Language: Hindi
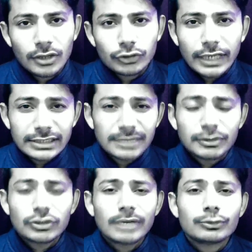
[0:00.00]
तो ऐसे
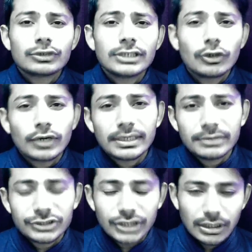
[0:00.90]
में तो आप दुखी रहोगे
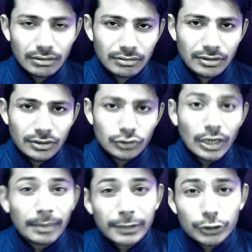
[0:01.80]
हमेशा
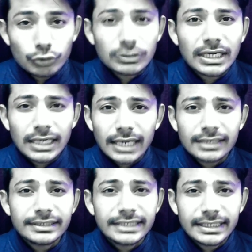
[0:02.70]
तो आपके दुख का
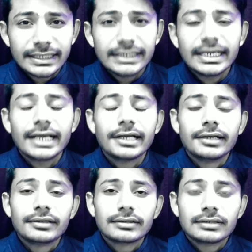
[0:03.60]
कारण ये नहीं है
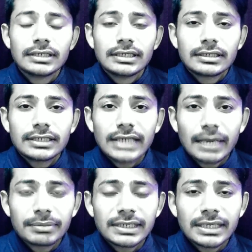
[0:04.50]
कि
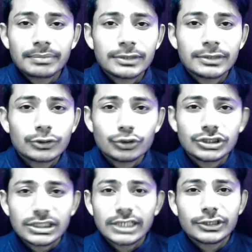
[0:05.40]
आपने अपनी
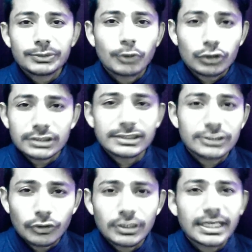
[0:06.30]
खुशी का रिमोट
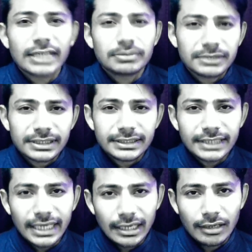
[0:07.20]
किसी और के हाथ में दे
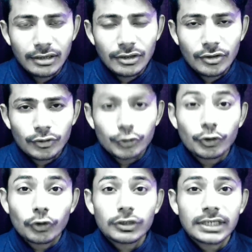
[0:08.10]
दिया है कोई
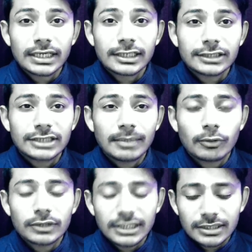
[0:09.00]
और अगर अच्छा
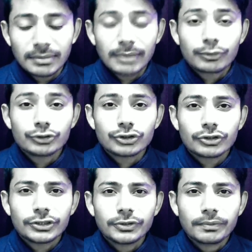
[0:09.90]
बोलता है तब आप खुश
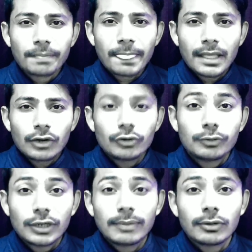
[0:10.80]
होते हो कोई
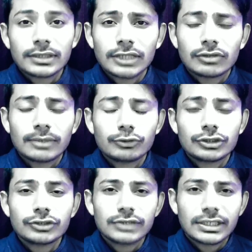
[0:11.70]
बुरा बोलता है तो आप
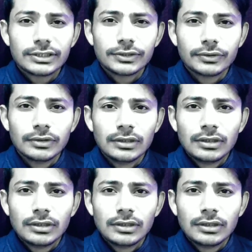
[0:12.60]
दुखी हो जाते हो